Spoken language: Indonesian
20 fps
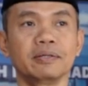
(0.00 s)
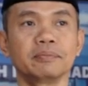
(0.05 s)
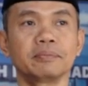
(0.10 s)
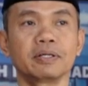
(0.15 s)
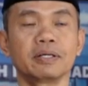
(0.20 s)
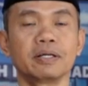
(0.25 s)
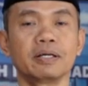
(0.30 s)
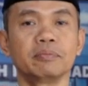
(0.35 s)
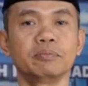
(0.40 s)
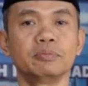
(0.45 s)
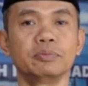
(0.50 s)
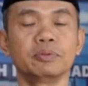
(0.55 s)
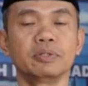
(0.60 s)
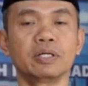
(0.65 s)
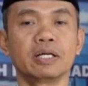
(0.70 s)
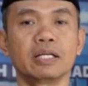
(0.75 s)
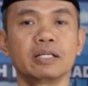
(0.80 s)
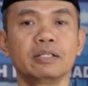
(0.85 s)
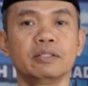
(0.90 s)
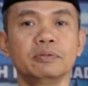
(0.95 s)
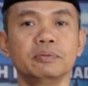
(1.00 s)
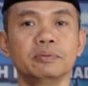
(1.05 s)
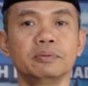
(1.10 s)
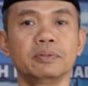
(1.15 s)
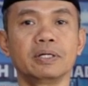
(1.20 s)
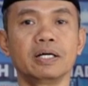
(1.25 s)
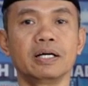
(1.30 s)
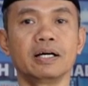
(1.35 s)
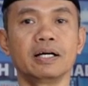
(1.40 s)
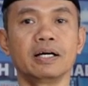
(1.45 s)
ya, penggabungan
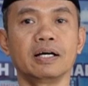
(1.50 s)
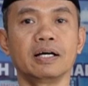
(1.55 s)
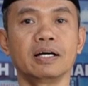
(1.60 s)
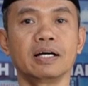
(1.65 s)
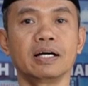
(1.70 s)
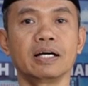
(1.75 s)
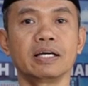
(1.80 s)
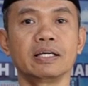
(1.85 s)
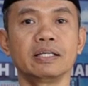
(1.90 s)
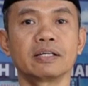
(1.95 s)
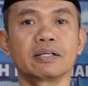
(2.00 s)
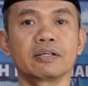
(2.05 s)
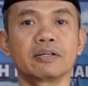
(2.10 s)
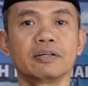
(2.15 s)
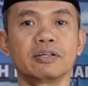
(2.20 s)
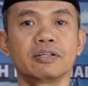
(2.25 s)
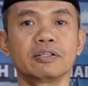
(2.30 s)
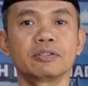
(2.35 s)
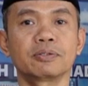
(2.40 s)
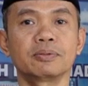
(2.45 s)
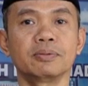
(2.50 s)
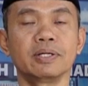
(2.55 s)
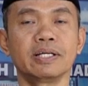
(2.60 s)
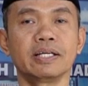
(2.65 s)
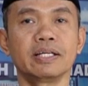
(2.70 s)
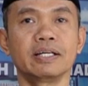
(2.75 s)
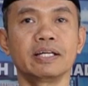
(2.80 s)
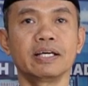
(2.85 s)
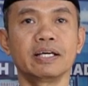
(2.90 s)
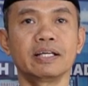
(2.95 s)
dua ikon
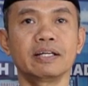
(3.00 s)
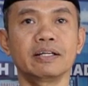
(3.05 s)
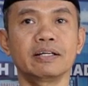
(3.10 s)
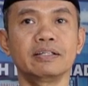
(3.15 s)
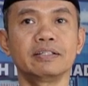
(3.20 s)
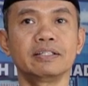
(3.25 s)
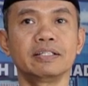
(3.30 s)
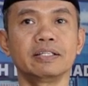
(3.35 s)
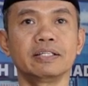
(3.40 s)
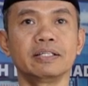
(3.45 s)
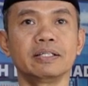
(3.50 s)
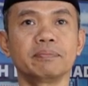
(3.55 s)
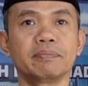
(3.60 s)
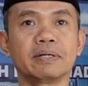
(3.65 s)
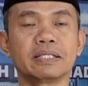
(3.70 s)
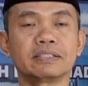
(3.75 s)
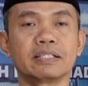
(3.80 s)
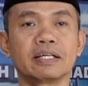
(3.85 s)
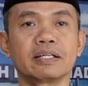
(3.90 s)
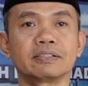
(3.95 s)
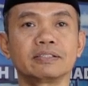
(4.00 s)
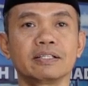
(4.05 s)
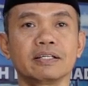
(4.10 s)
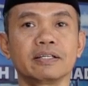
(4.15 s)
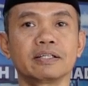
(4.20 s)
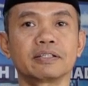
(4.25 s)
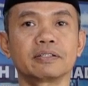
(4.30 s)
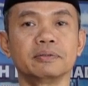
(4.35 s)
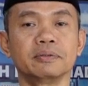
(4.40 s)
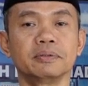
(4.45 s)
kuliner di pasar
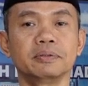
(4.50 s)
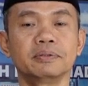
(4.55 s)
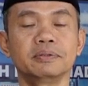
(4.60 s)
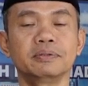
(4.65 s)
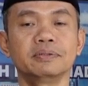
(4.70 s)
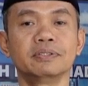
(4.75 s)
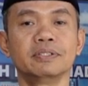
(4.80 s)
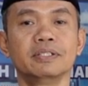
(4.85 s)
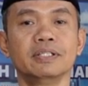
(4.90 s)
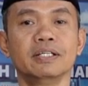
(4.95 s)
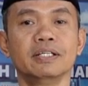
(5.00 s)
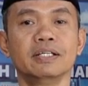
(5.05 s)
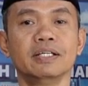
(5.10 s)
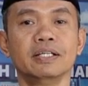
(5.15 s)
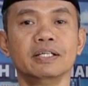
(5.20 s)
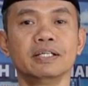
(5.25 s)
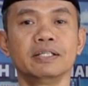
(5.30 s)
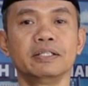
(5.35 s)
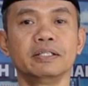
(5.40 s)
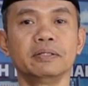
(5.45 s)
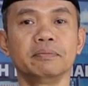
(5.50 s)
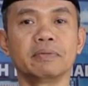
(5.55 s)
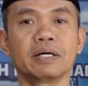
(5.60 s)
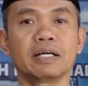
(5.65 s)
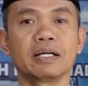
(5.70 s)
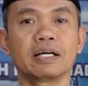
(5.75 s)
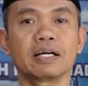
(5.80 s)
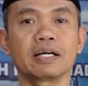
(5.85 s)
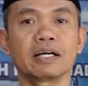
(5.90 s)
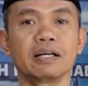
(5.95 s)
Seleko.
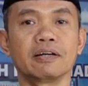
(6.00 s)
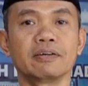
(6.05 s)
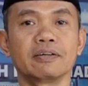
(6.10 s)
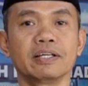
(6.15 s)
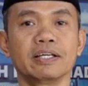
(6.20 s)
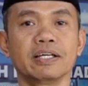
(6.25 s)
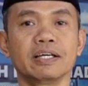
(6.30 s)
Dimana kalau